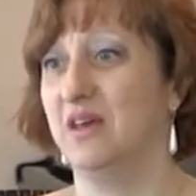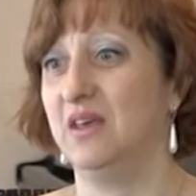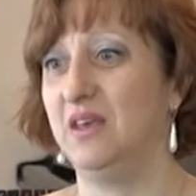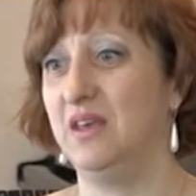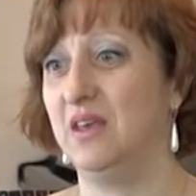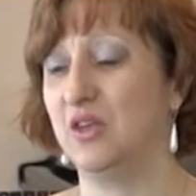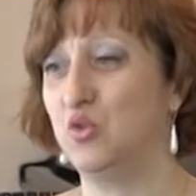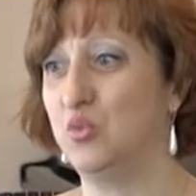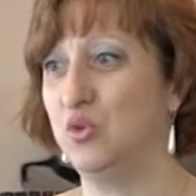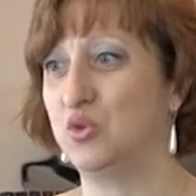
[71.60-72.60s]
И я
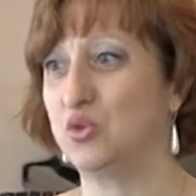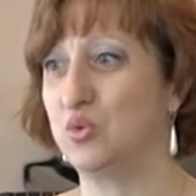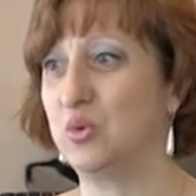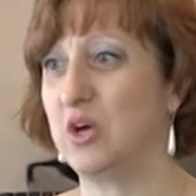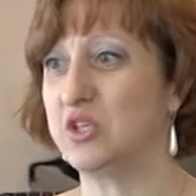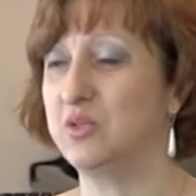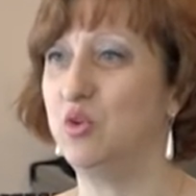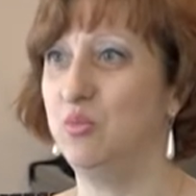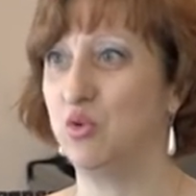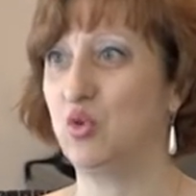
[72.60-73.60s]
думаю, что каждому
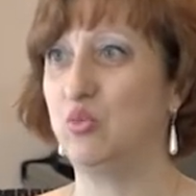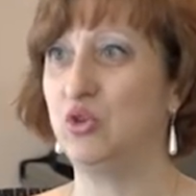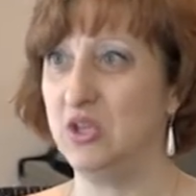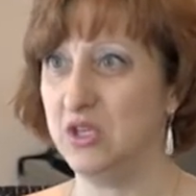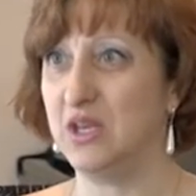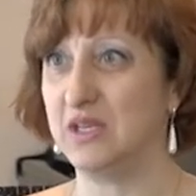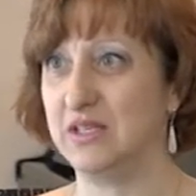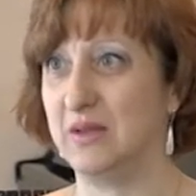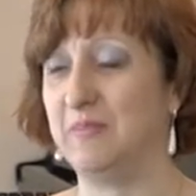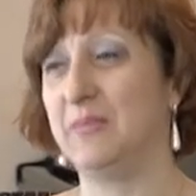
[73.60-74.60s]
ребенку будет
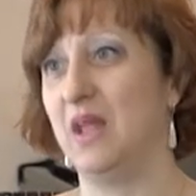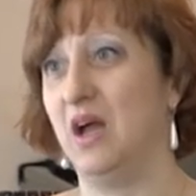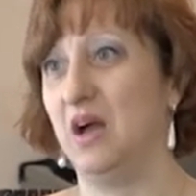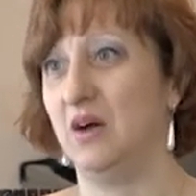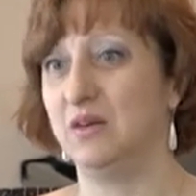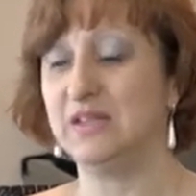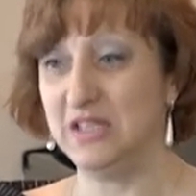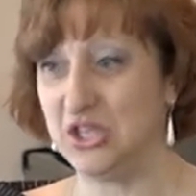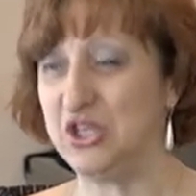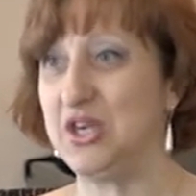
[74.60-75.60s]
интересно
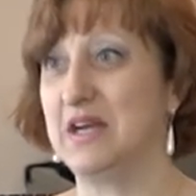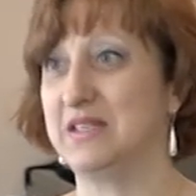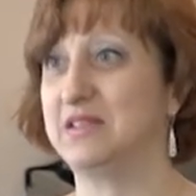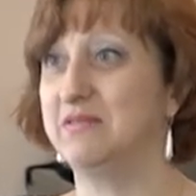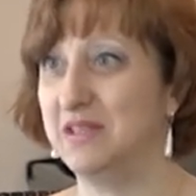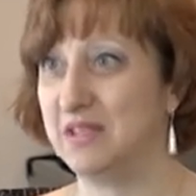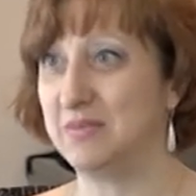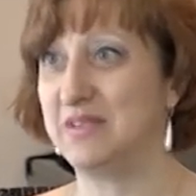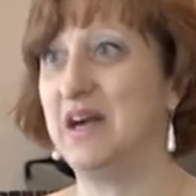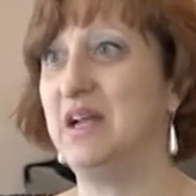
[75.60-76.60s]
сейчас в
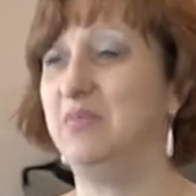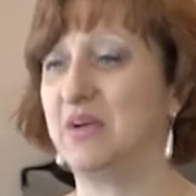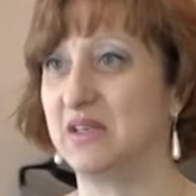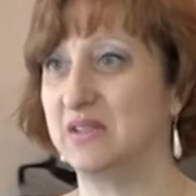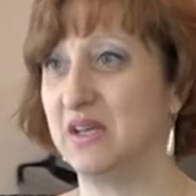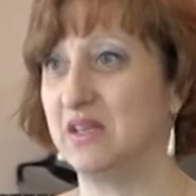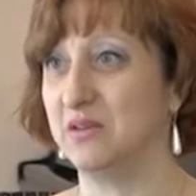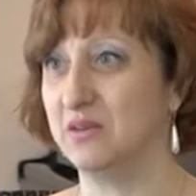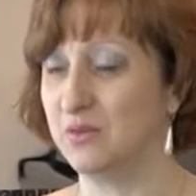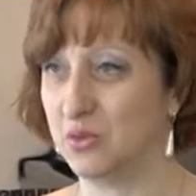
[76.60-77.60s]
этом зале показать
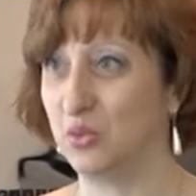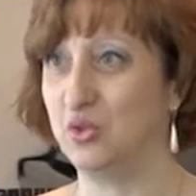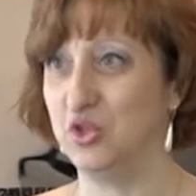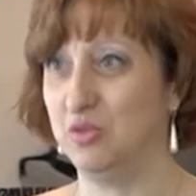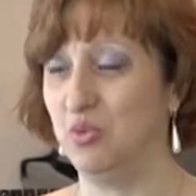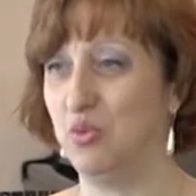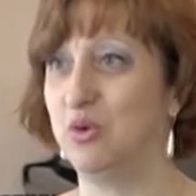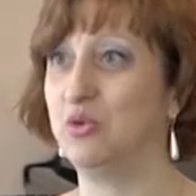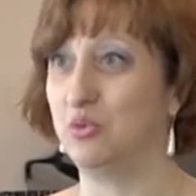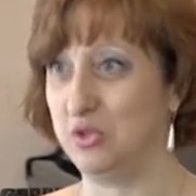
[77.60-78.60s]
то, чему
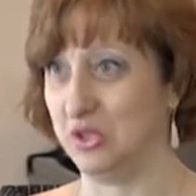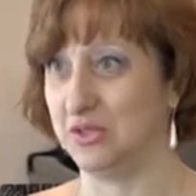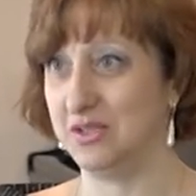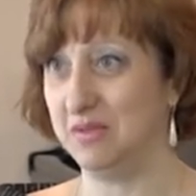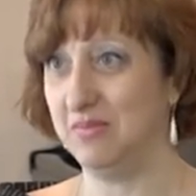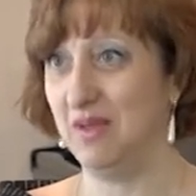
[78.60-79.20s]
он научился,